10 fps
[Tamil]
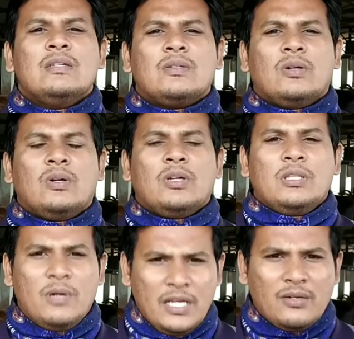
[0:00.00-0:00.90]
ஸோ
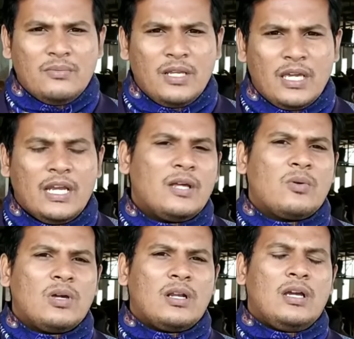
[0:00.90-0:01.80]
இது வரைக்கும் நீங்கள்
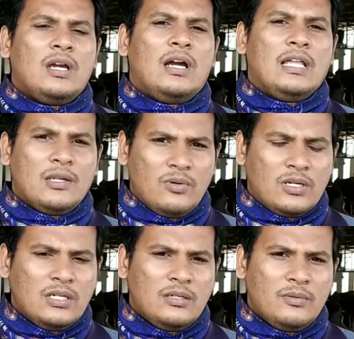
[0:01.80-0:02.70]
எனக்கு கொடுக்குற
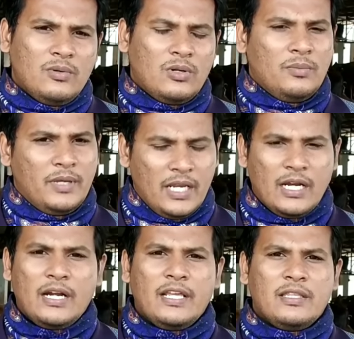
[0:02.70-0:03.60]
ஆதரவுக்கு ஒரு பெரிய
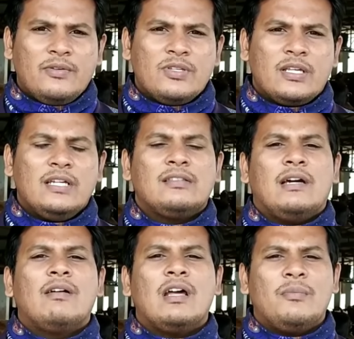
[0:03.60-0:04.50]
நன்றியை தெரிவிச்சுக்கிறேன்
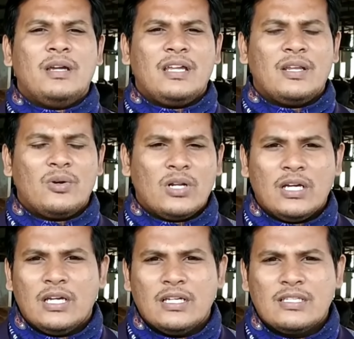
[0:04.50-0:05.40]
தவறாமல் என்னோட
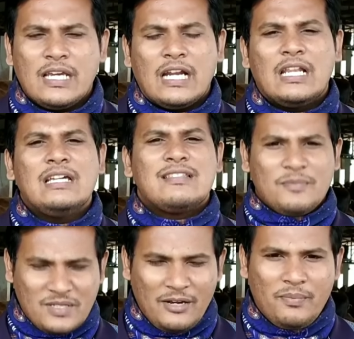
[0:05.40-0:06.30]
சேனலை
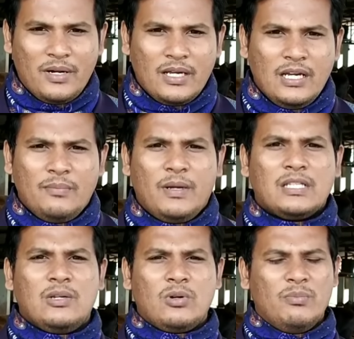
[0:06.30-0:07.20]
சப்ஸ்கிரைப் பண்ணுங்கள்
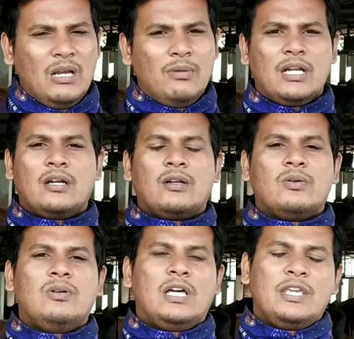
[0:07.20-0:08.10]
பக்கத்தில் ஒரு பெல் பட்டன்
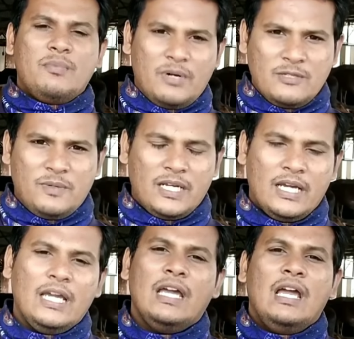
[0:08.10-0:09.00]
இருக்கும் அதையும் ப்ரெஸ்
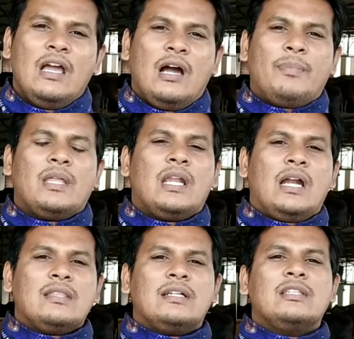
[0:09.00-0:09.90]
பண்ணுங்கள் அப்போ தான்
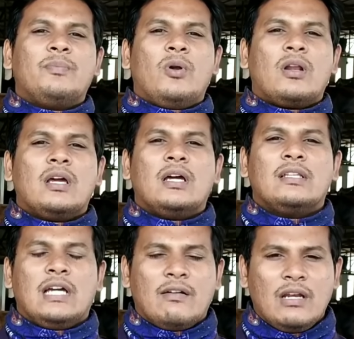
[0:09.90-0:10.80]
நான் அடுத்தடுத்து போடுற
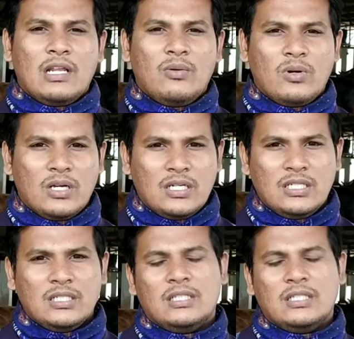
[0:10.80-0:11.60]
தகவல்கள் உங்களுக்கு